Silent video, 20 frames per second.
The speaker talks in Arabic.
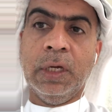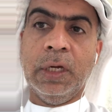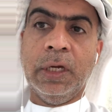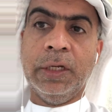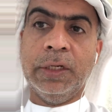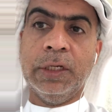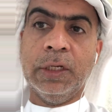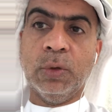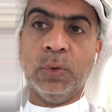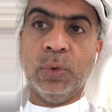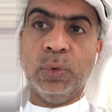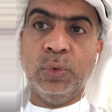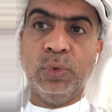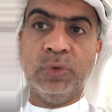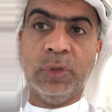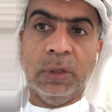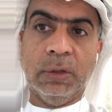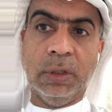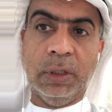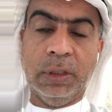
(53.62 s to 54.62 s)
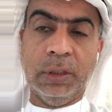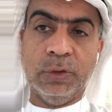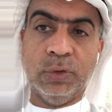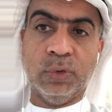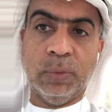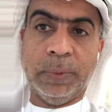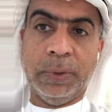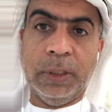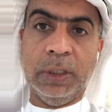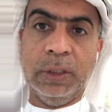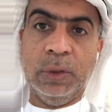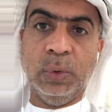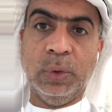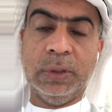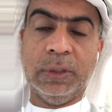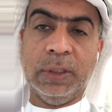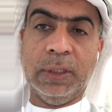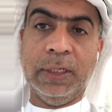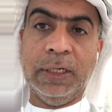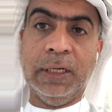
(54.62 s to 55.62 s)
أن كنوز الله سبحانه
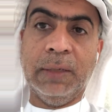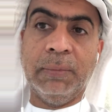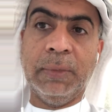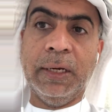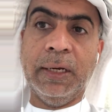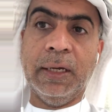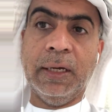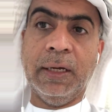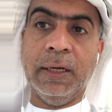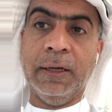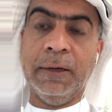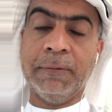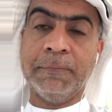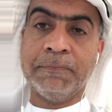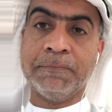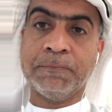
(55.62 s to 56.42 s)
وتعالى ملأى